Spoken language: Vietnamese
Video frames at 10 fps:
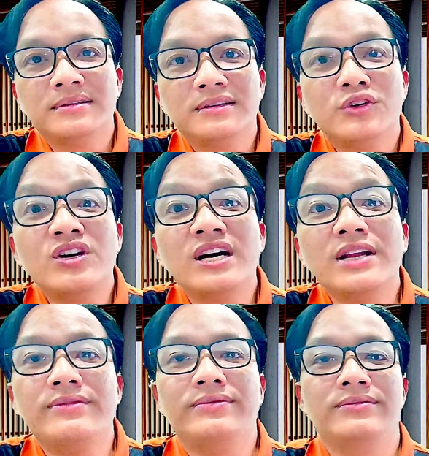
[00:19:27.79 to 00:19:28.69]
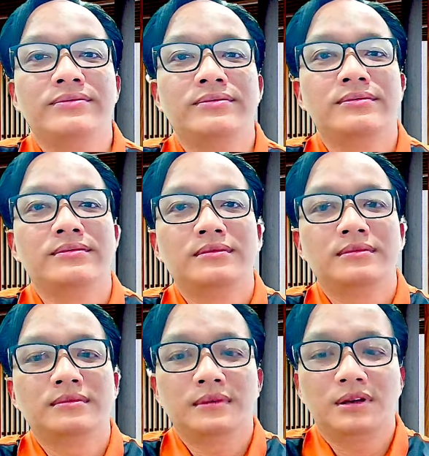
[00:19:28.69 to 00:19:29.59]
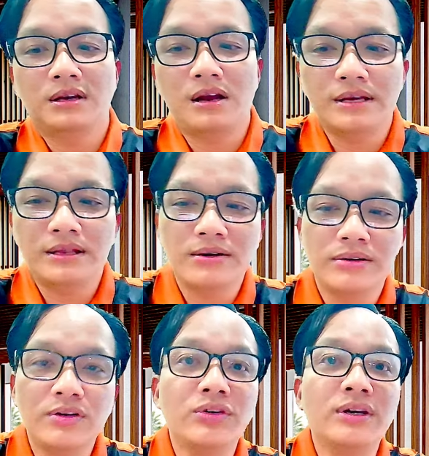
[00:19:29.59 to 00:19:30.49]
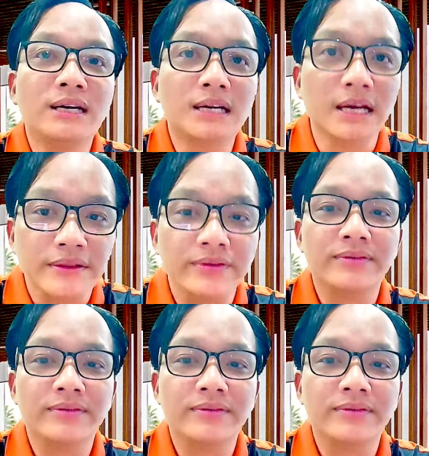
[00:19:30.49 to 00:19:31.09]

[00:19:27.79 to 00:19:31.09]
tôi khinh tôi chỉ nói vậy thôi tôi khinh